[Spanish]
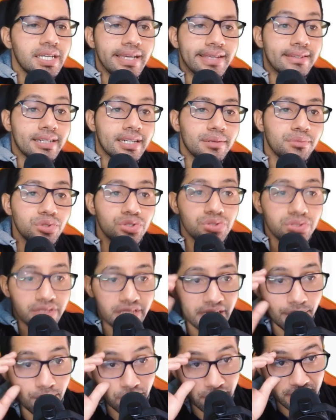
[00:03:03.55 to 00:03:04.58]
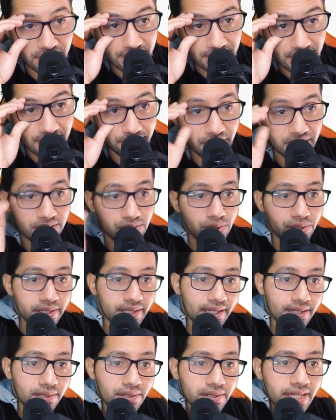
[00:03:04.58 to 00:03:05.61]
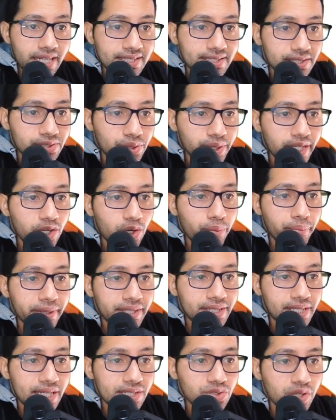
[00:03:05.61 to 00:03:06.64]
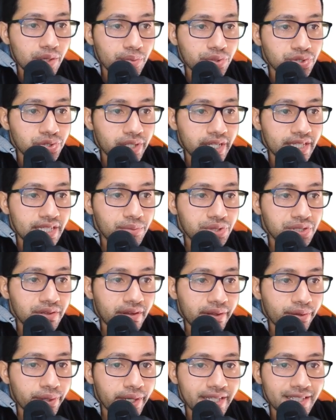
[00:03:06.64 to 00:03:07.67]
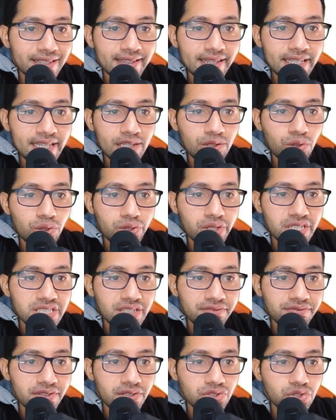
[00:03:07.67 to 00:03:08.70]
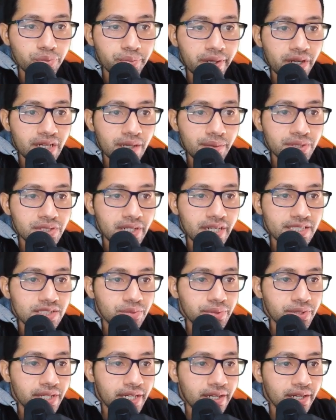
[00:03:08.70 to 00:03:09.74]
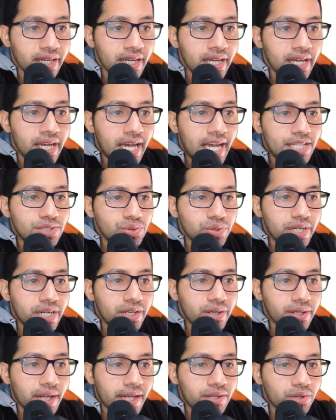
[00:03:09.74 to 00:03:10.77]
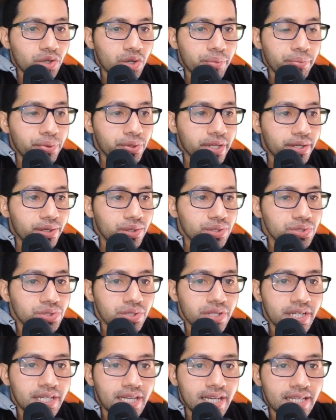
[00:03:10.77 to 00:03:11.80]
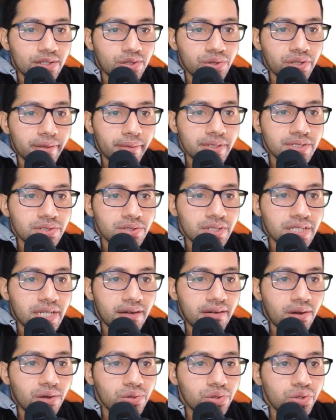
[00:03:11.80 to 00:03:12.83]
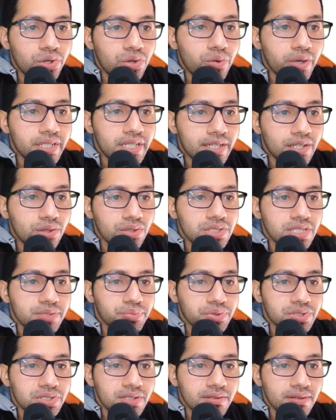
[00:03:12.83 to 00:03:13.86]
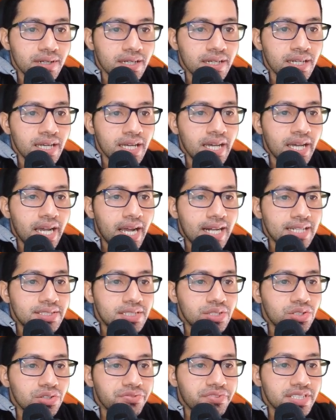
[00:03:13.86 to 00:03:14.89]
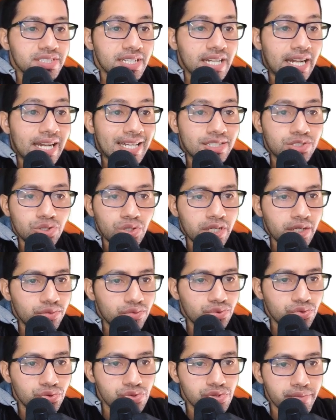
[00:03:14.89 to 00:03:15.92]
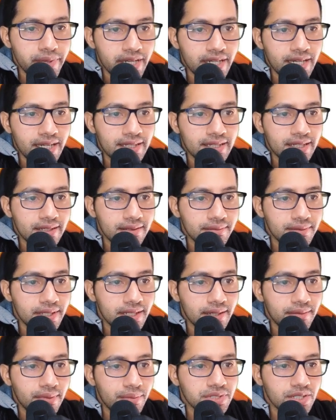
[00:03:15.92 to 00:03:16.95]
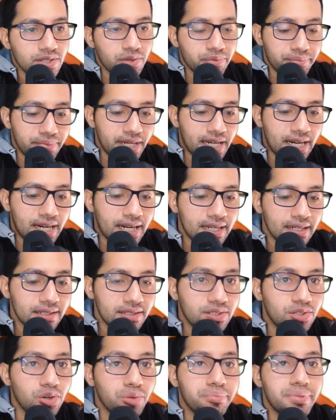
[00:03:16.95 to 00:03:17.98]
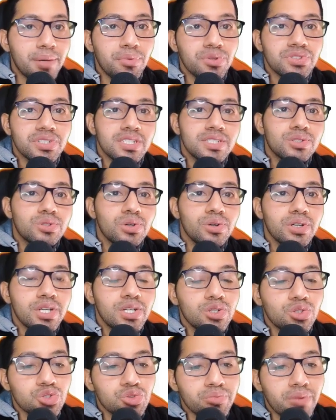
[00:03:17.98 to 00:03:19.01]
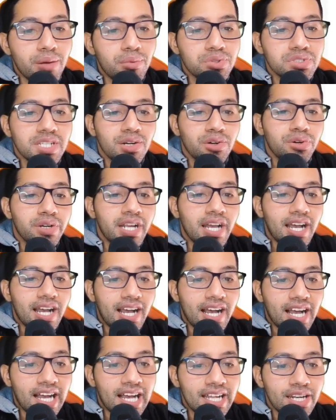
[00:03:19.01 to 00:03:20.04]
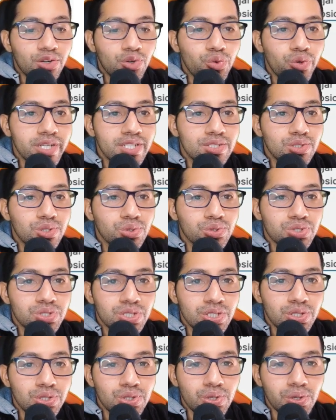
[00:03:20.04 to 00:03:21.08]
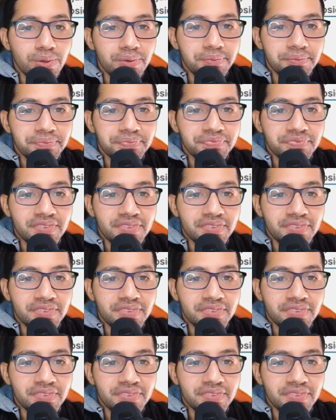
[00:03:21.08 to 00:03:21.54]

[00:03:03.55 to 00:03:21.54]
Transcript: ya tenemos, digamos, reseñas más cortas, ¿no? Las historias compartidas son emocionantes y motivadoras, detallando los desafíos de superar el camino de binario. Es un recordatorio poderoso de que con innovación y trabajo duro cualquier cosa es posible. El sitio ofrece las lecciones, uy, me encantan. Mira, vamos a copiarla, copiamos esto y nos vamos ahora a nuestro sitio